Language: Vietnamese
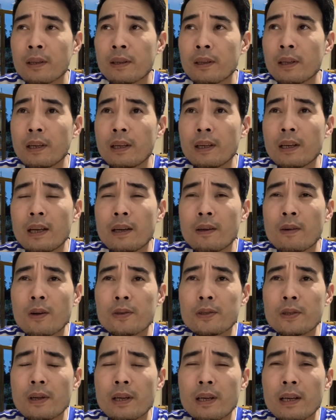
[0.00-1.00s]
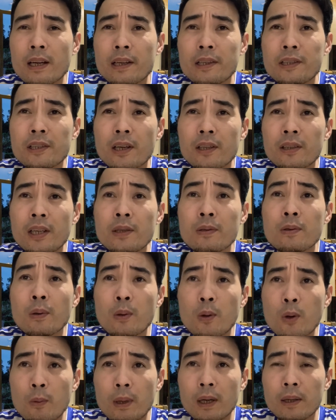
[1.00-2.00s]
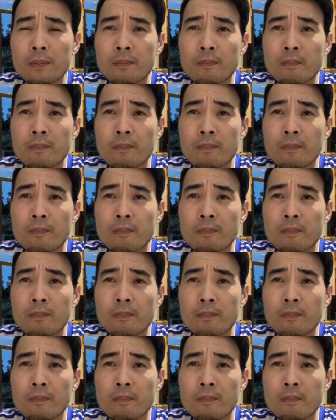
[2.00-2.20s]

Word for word: thì đây gọi cho đây là cái sở thích của cô mà